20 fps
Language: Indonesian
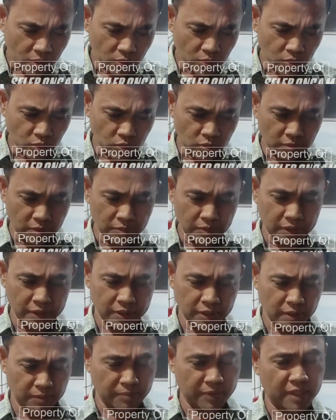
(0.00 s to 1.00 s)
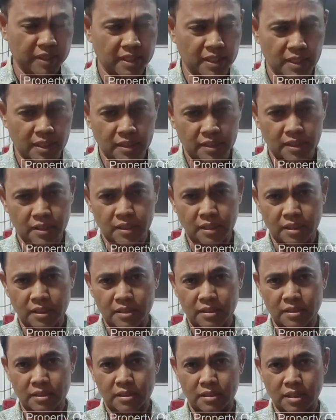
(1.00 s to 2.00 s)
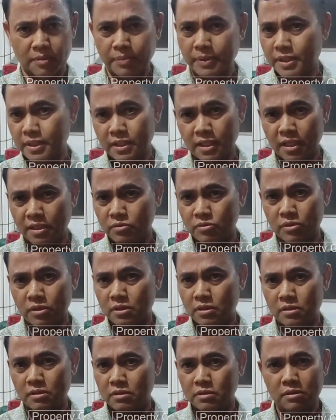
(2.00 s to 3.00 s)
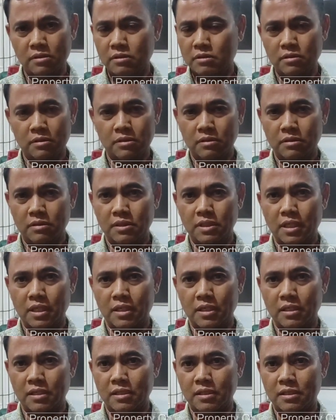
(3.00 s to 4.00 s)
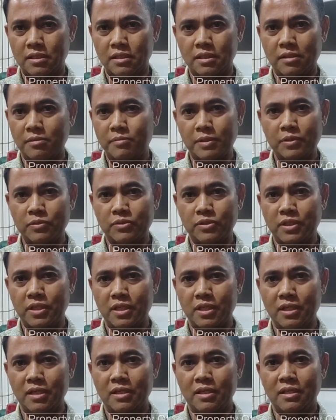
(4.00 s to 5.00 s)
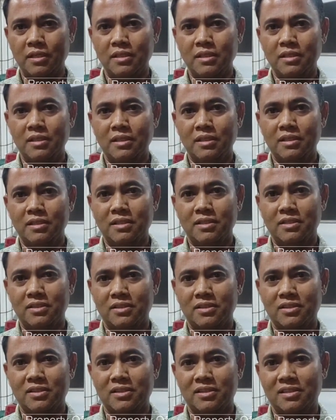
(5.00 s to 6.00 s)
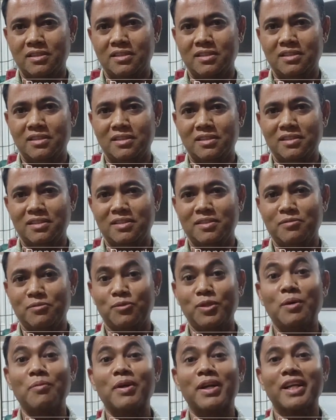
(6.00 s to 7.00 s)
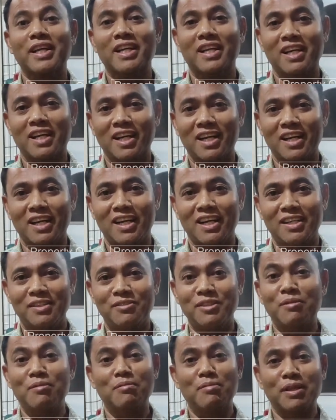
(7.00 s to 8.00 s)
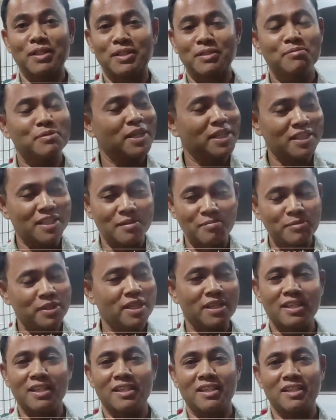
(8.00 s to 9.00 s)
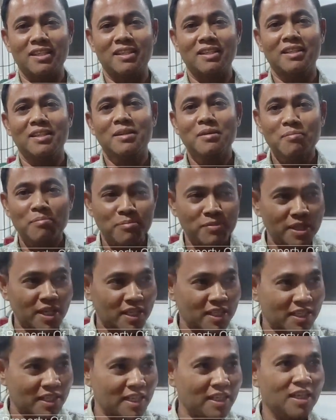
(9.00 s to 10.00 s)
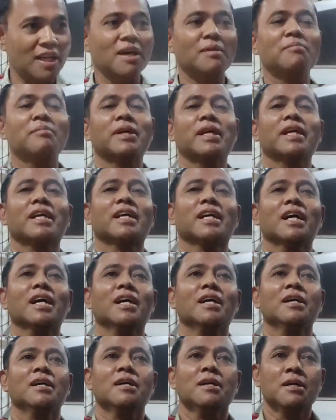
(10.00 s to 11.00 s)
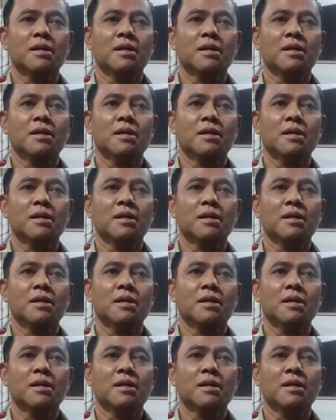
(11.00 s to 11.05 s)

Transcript: untuk memberi statementnya tentang apa yang dilakukan tidak kita manusia uh, eh, udah merdeka bebas biar biarkan biarkanlah mereka